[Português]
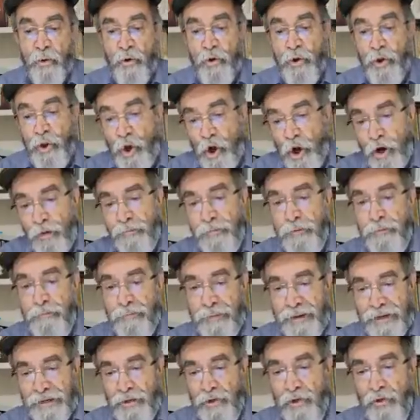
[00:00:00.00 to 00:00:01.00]
O nome
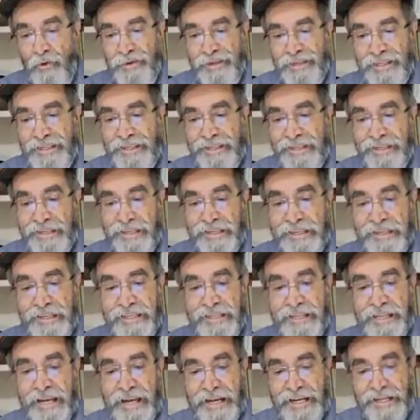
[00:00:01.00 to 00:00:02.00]
passou em
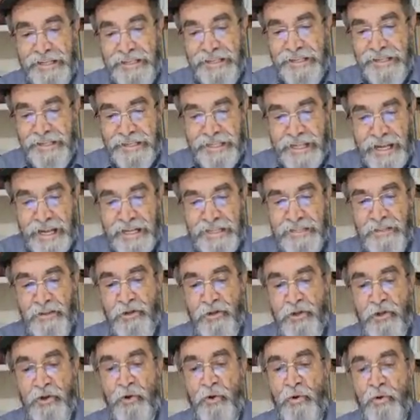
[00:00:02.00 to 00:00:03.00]
seguida à
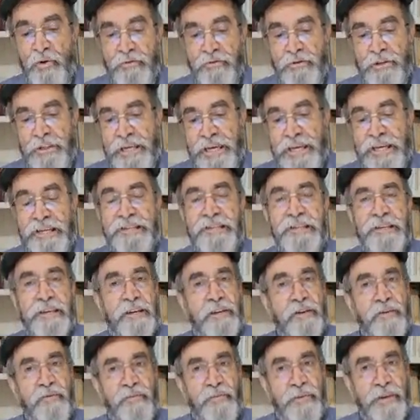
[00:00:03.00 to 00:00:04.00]
cidade de onde é essa
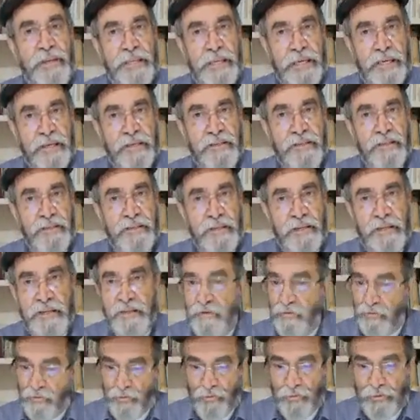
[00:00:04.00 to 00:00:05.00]

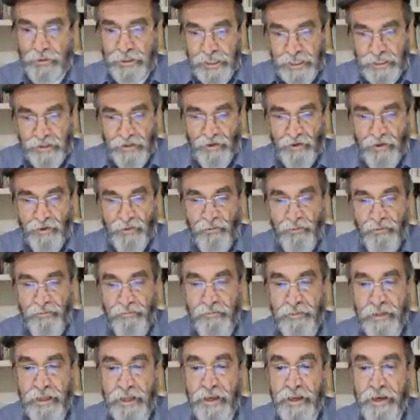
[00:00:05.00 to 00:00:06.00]
referência no texto.
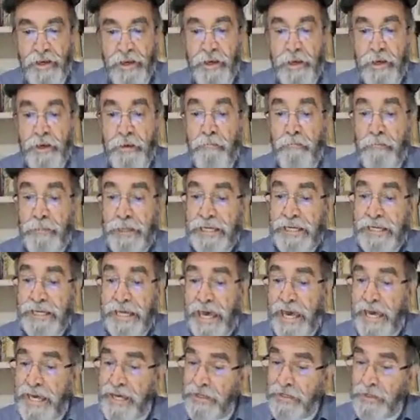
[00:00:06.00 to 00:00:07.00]

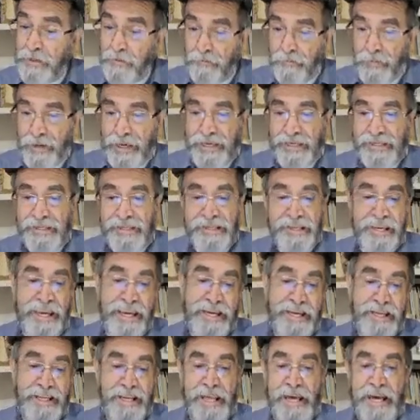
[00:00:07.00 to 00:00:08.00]
Miqueias pensa,
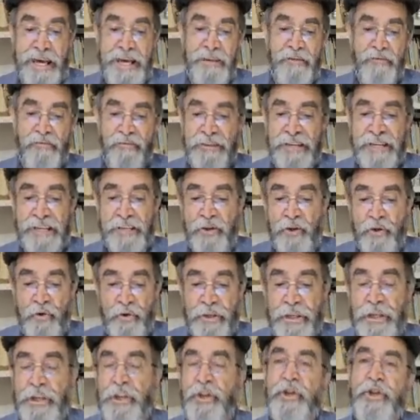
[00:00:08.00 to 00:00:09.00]
é claro, nas
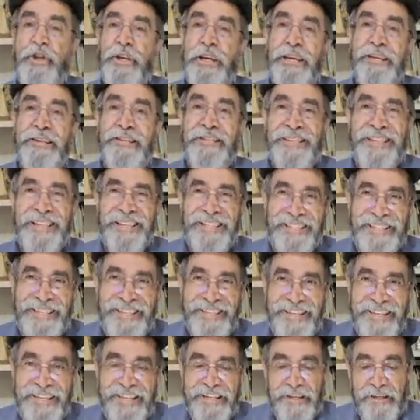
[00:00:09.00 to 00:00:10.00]
origens
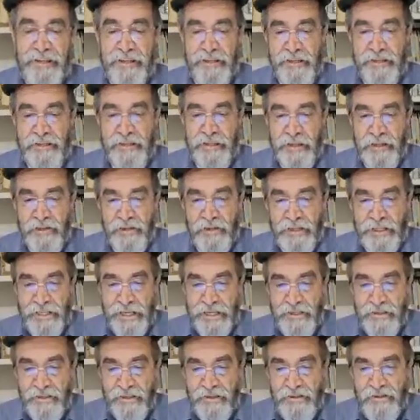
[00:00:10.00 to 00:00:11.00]
antigas da
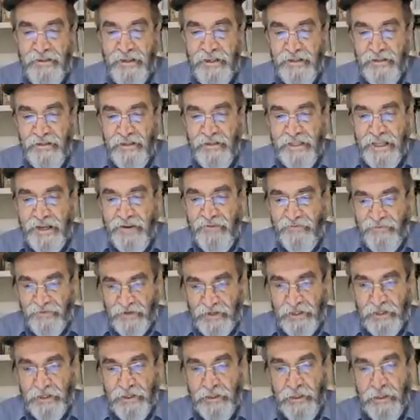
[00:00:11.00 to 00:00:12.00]
dinastia de
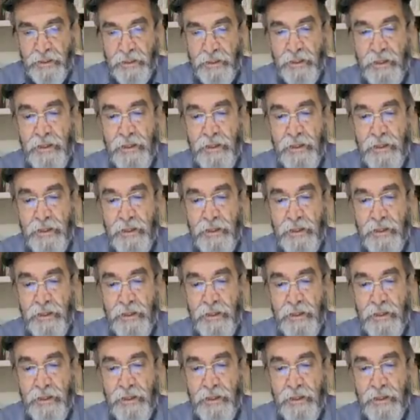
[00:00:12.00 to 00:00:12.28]
Davi.